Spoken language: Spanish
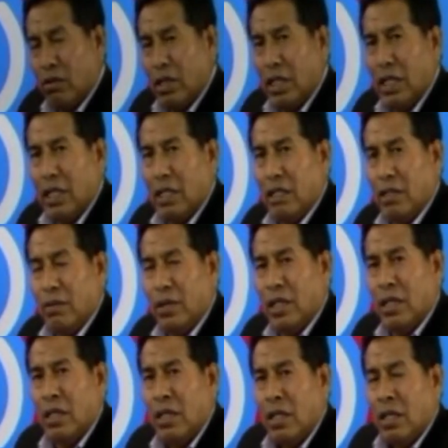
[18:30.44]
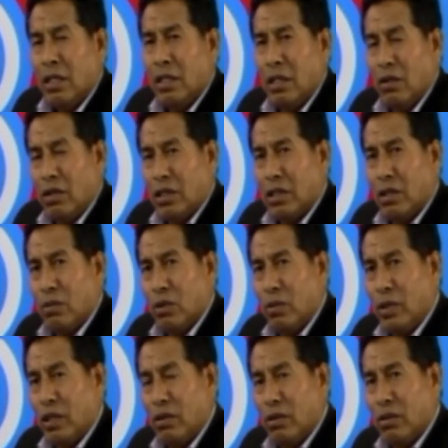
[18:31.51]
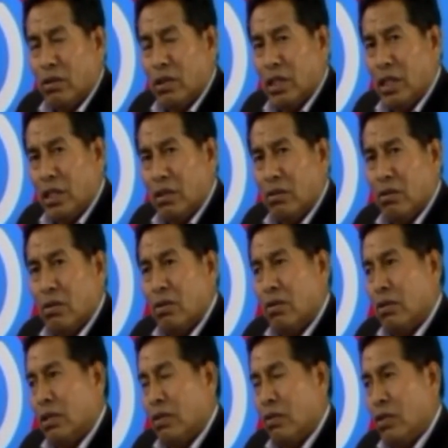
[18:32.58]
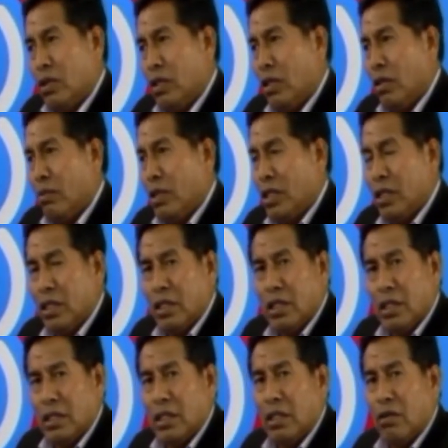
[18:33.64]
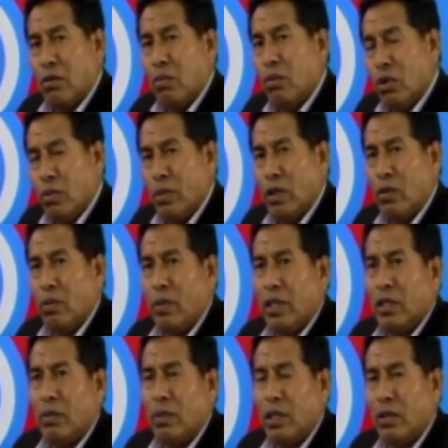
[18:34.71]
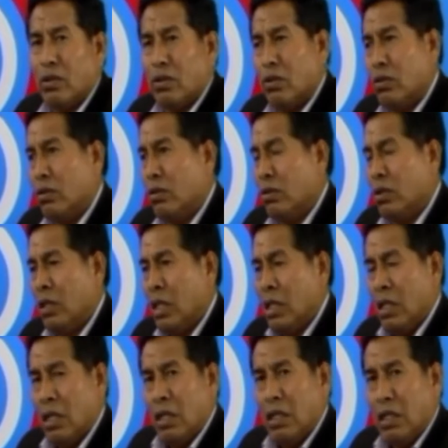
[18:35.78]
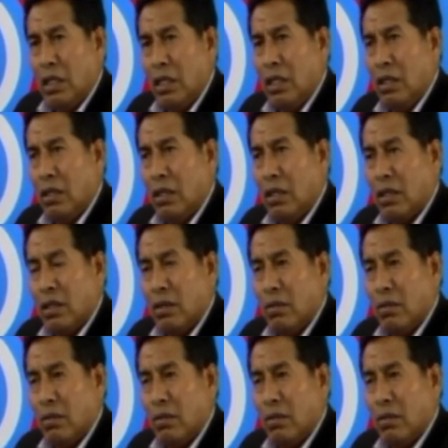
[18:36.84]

en el nivel de lo que estamos viendo. Entonces, esto definitivamente es algo muy preocupante para nosotros y eh,